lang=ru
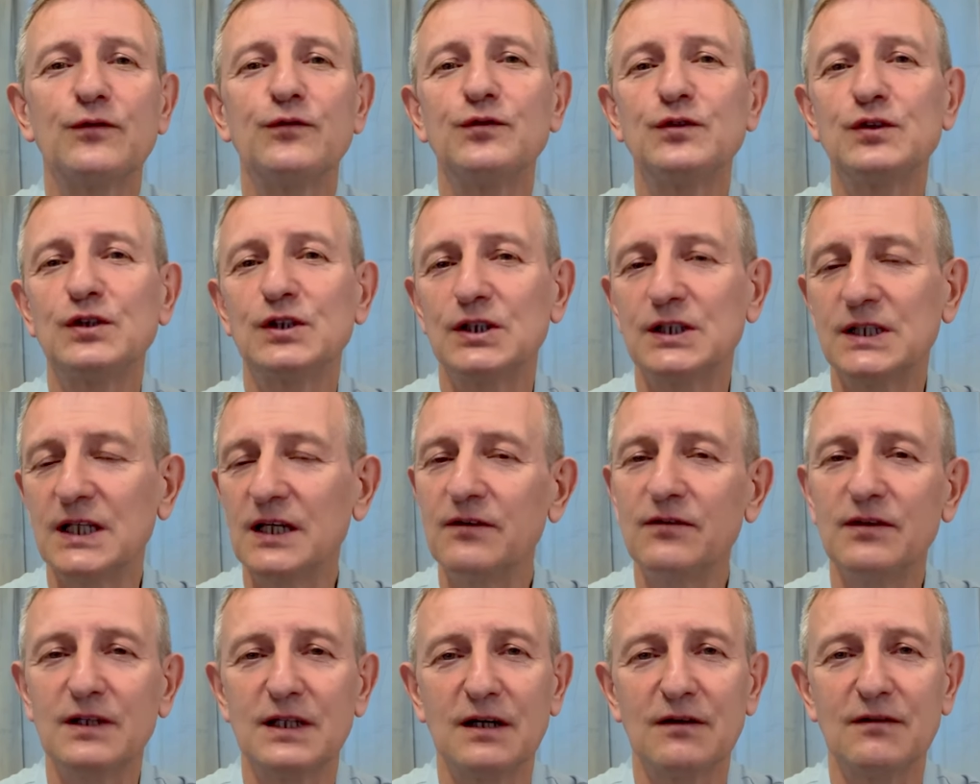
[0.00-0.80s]

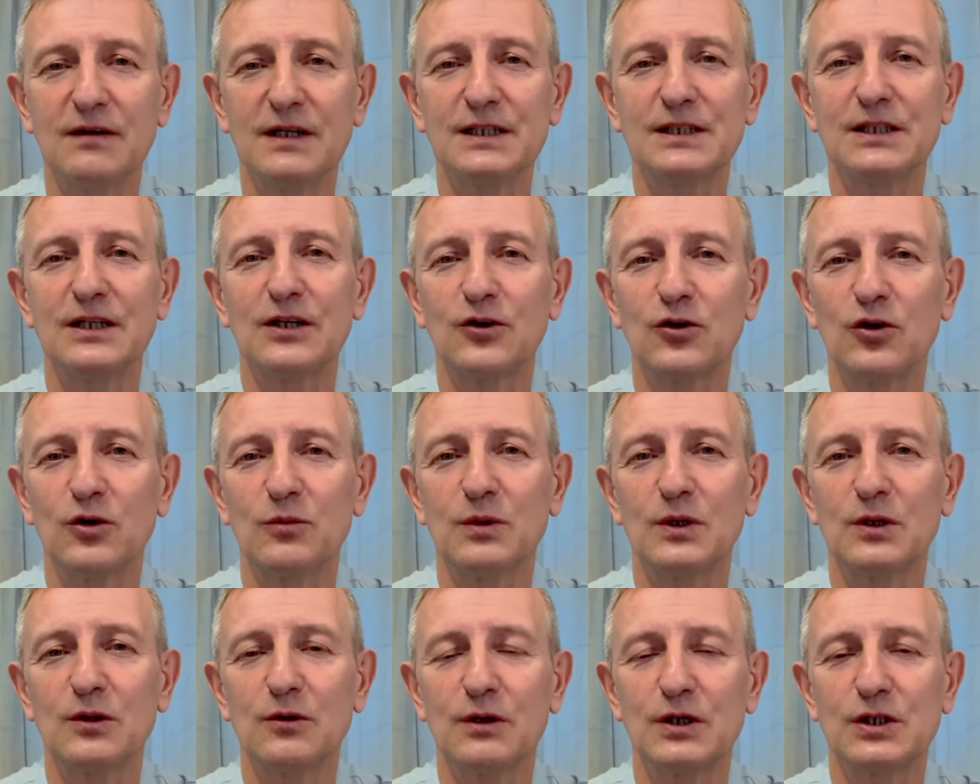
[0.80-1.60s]
Все виноваты,
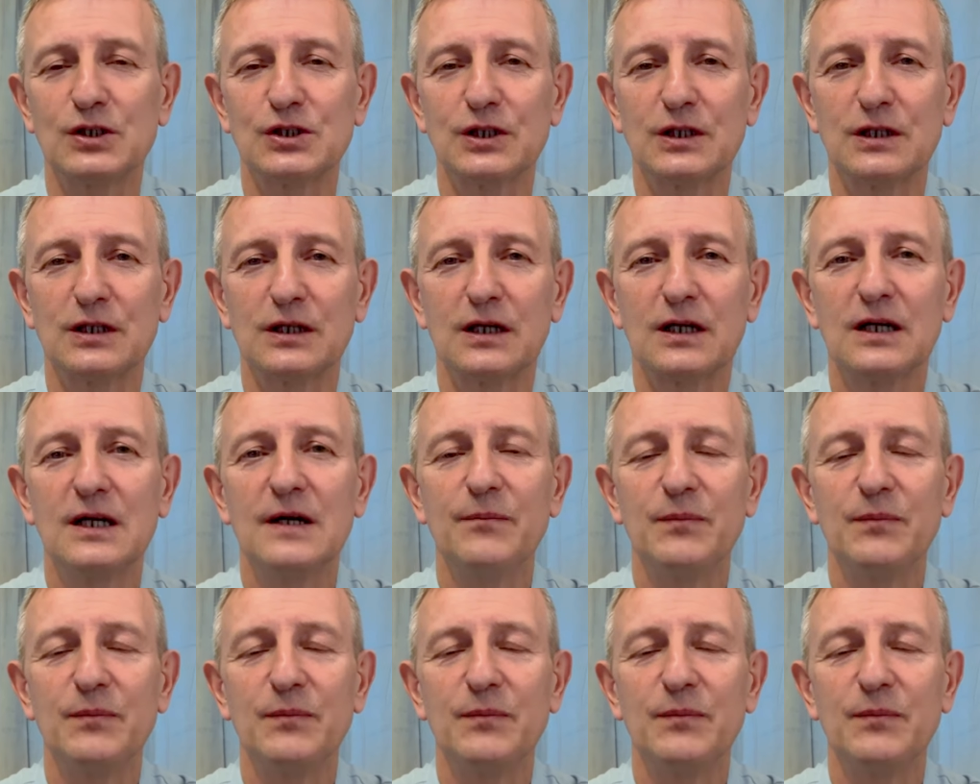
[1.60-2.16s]
кроме Лукашенко.